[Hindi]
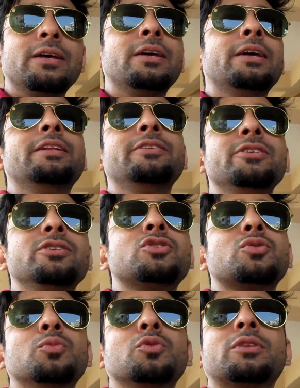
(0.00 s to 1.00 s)
इंजन
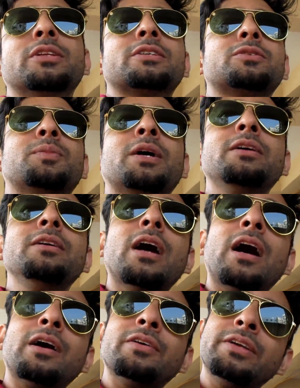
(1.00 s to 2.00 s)
स्मूथनेस भाई
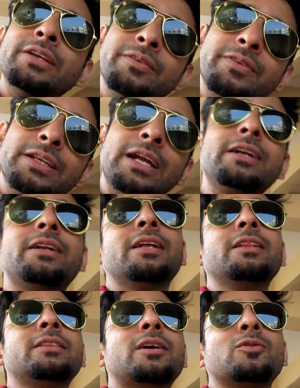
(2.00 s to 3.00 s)
इवन एट
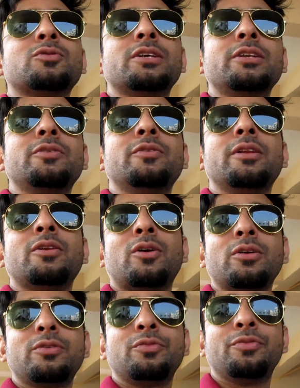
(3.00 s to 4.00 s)
टेन थाउजेंड यू विल
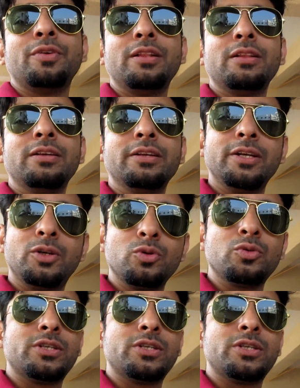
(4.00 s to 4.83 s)
नॉट फील द नीड टू